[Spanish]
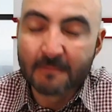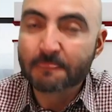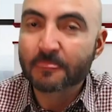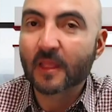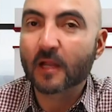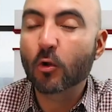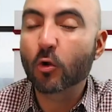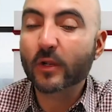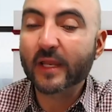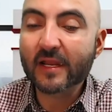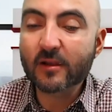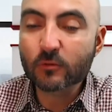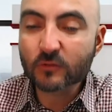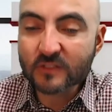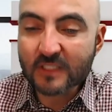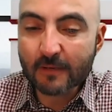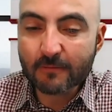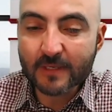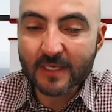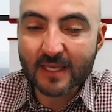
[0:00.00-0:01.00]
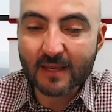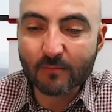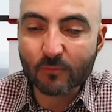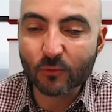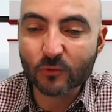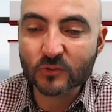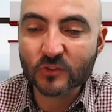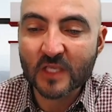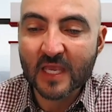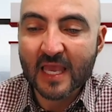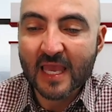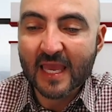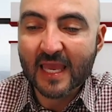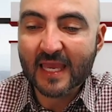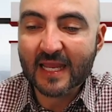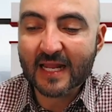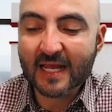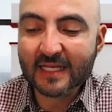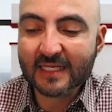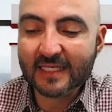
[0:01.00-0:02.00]
Lo que no sabíamos
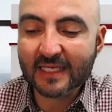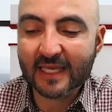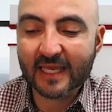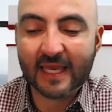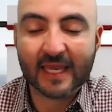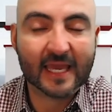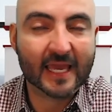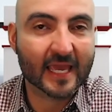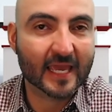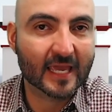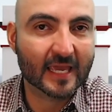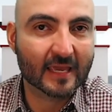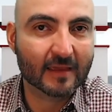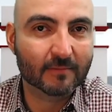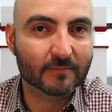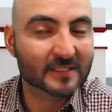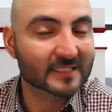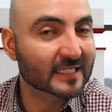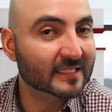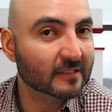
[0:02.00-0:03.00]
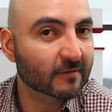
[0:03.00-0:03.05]
era que eh, Vicente